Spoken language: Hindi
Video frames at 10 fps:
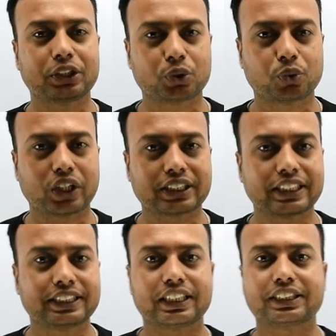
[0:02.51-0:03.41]
छोटा सा
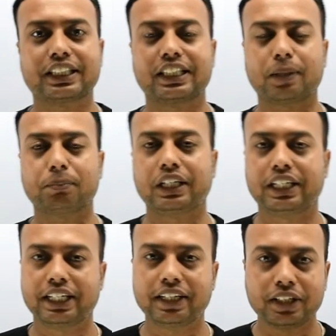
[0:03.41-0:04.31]
इंस्ट्रक्शन है आपके
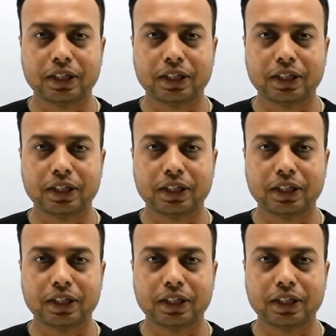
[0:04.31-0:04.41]
लिए